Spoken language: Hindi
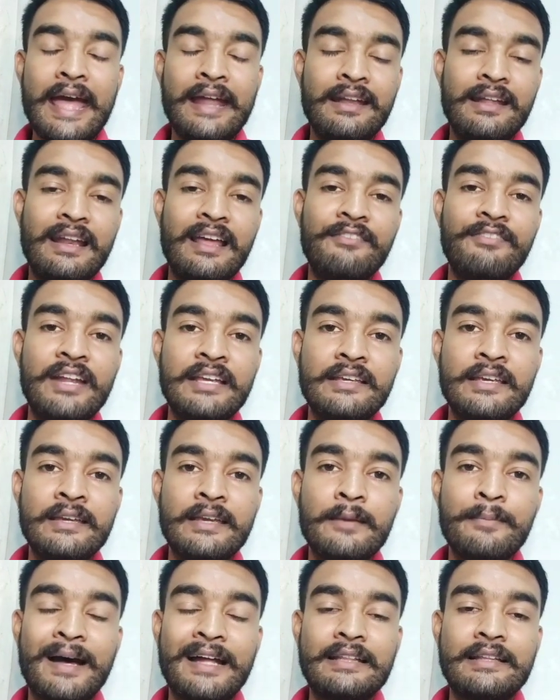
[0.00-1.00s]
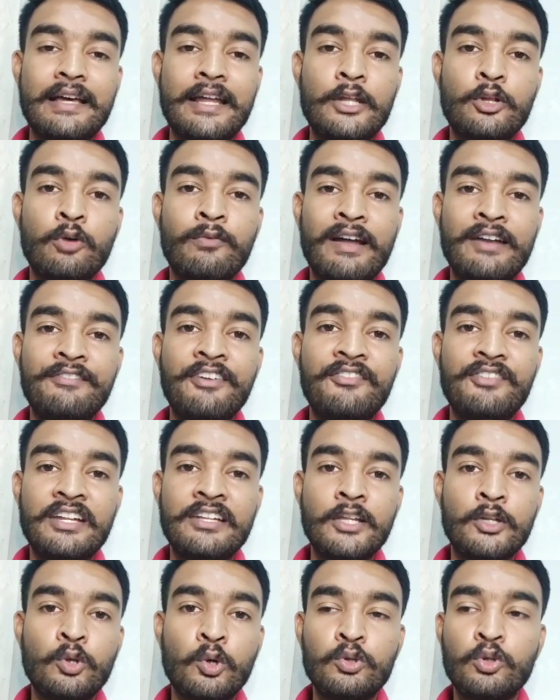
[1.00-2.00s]
एनआरएफ रैंकिंग की बात करें तो वन
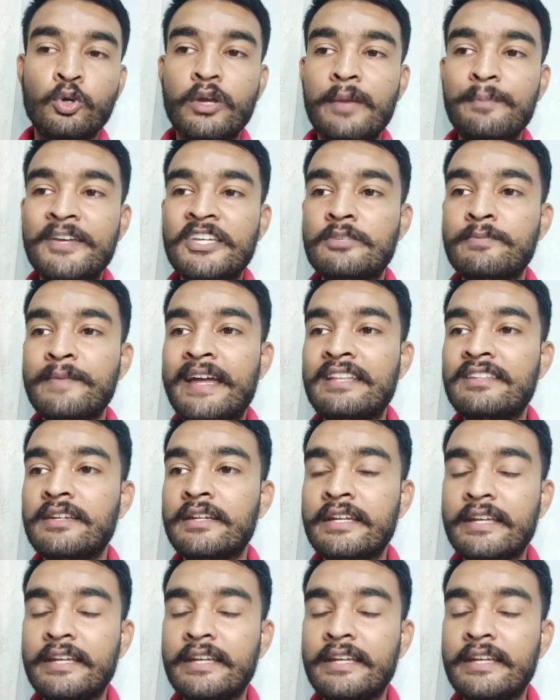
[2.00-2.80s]
फिफ्टी से दो सौ के बीच में